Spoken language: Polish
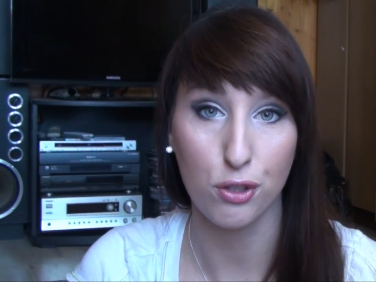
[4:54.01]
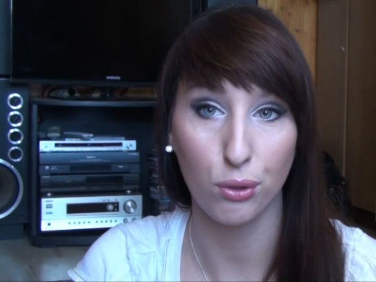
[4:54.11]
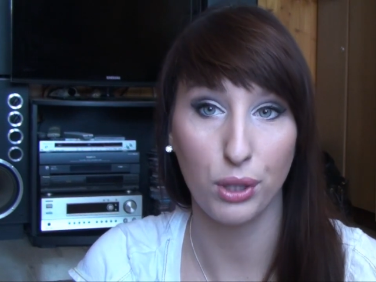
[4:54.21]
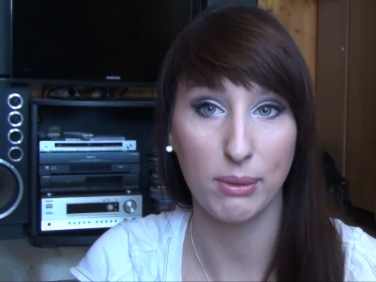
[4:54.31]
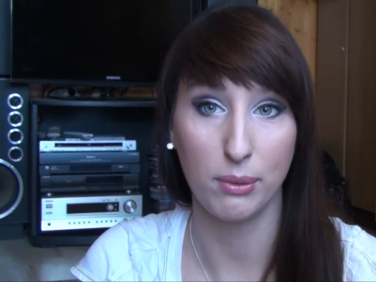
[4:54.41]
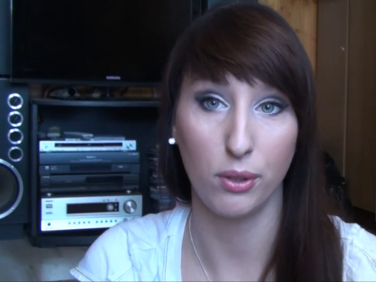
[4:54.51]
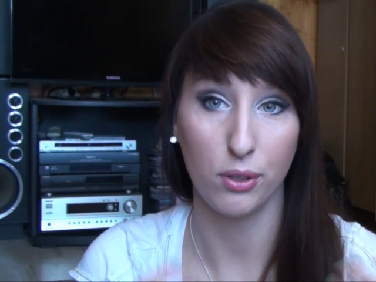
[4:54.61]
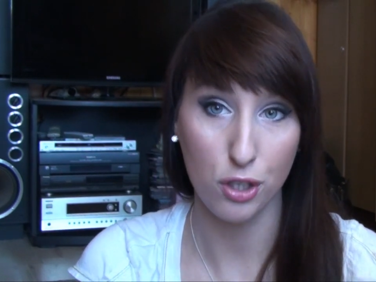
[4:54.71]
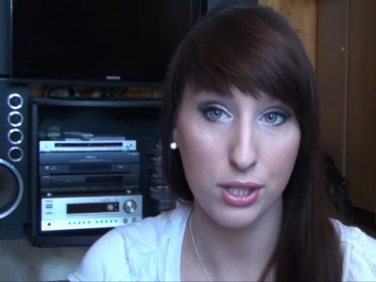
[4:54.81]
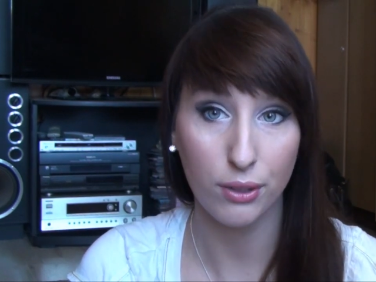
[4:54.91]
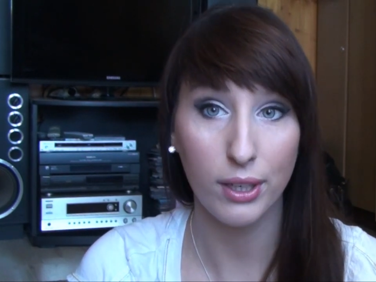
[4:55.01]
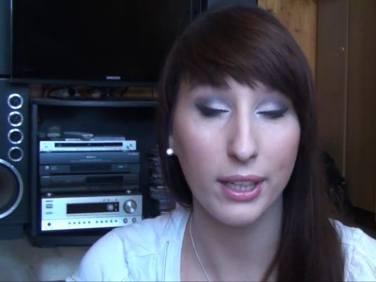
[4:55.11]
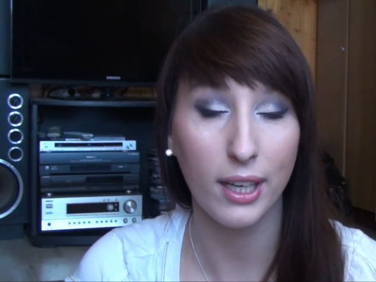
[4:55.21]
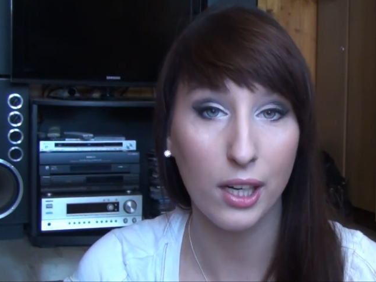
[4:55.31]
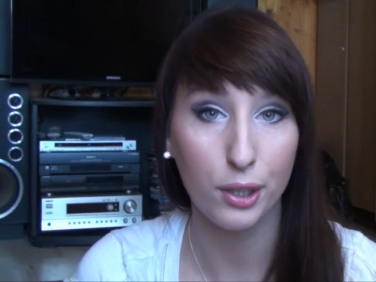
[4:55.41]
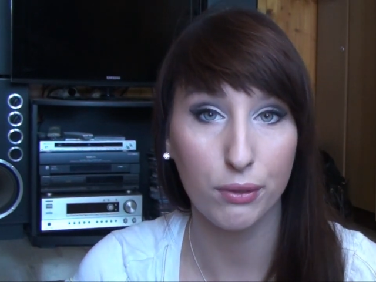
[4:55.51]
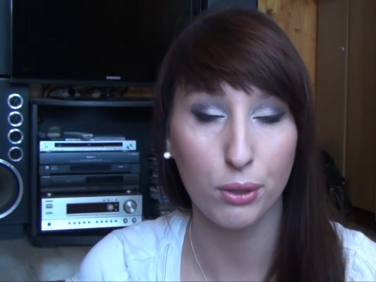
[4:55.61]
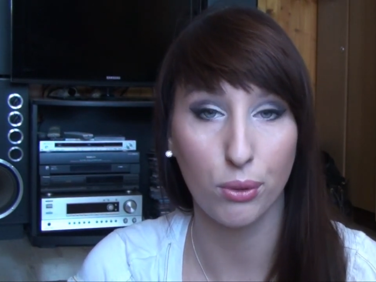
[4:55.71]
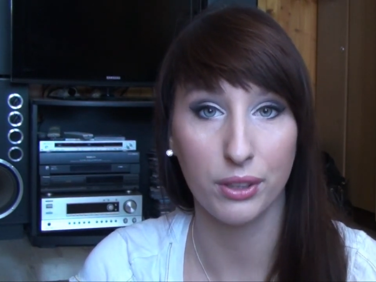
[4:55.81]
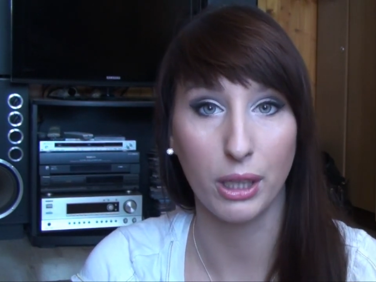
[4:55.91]
czyli tutaj mamy czysty olejek
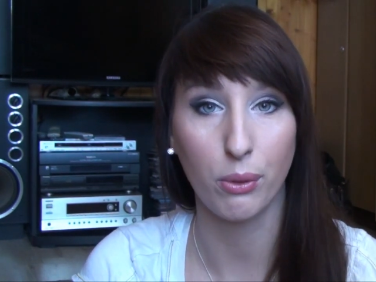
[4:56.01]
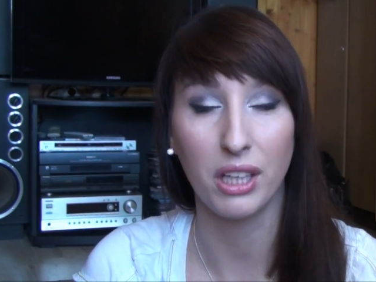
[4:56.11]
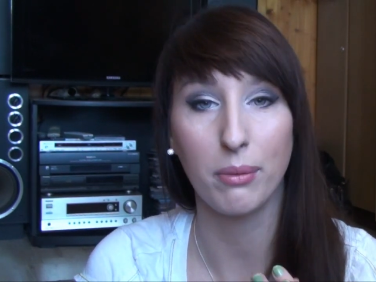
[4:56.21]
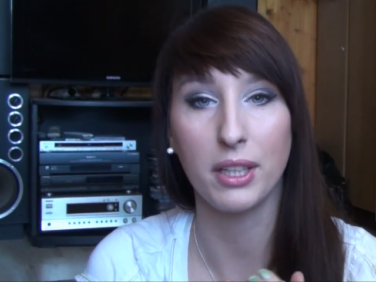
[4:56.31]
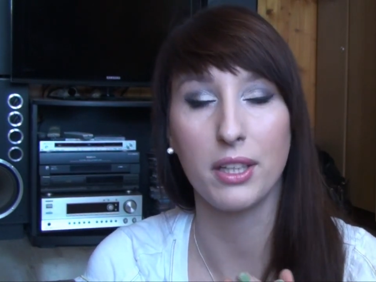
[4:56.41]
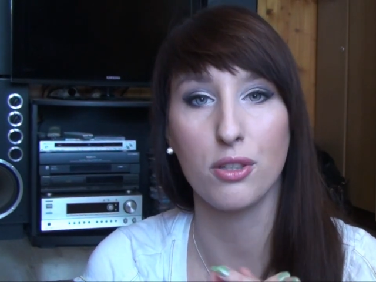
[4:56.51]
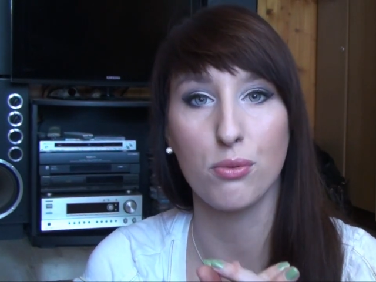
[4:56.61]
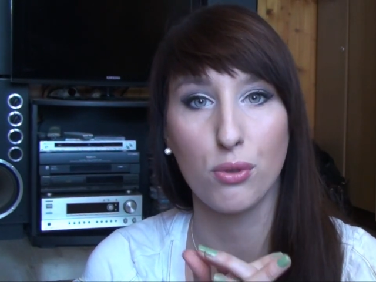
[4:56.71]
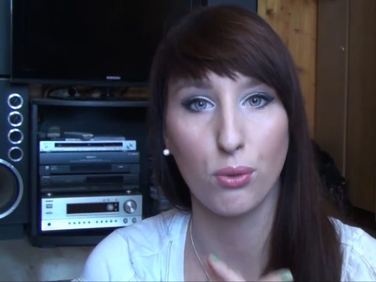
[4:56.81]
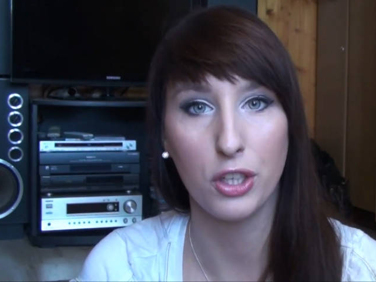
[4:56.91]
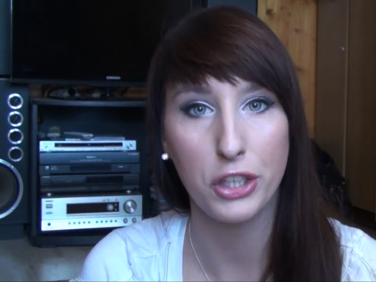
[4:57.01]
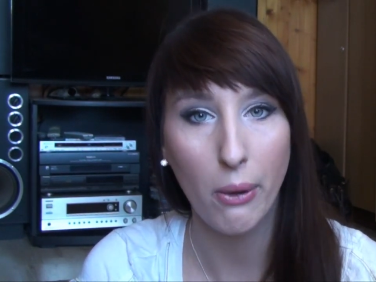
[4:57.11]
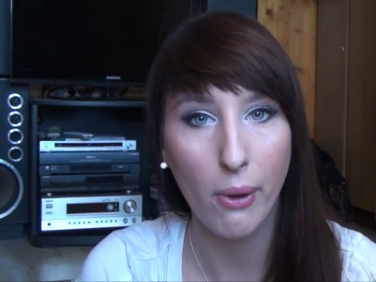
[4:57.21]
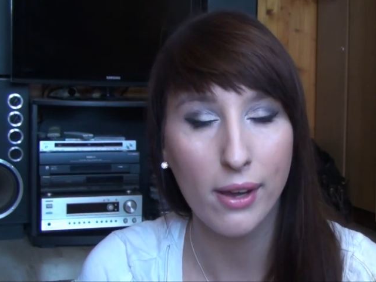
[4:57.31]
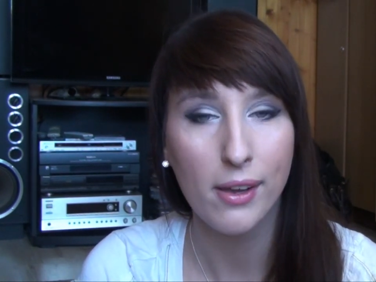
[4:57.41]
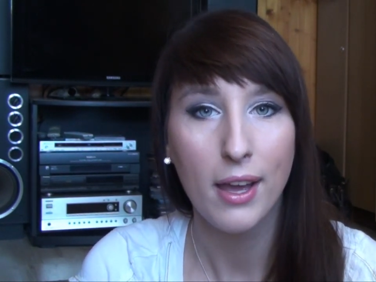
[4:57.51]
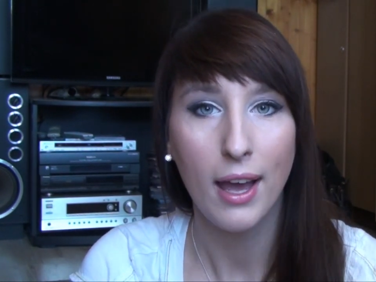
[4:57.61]
karganowy, który nakładamy na naszą skórę ciała